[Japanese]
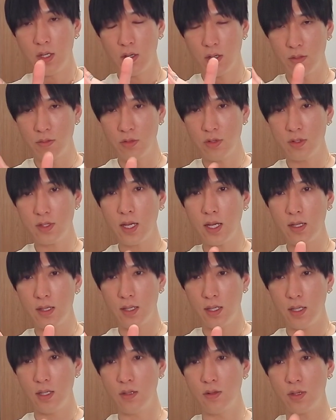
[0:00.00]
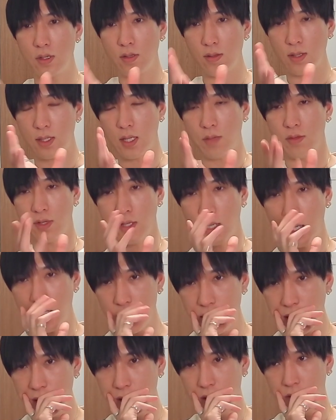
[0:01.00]
重たい値動きは多分変わ
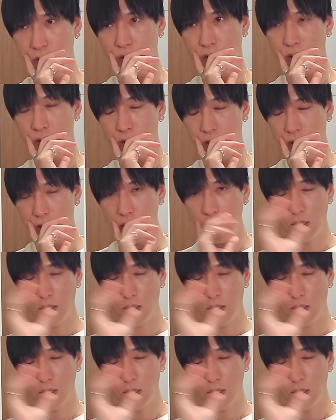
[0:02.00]
んないと思うんですよ。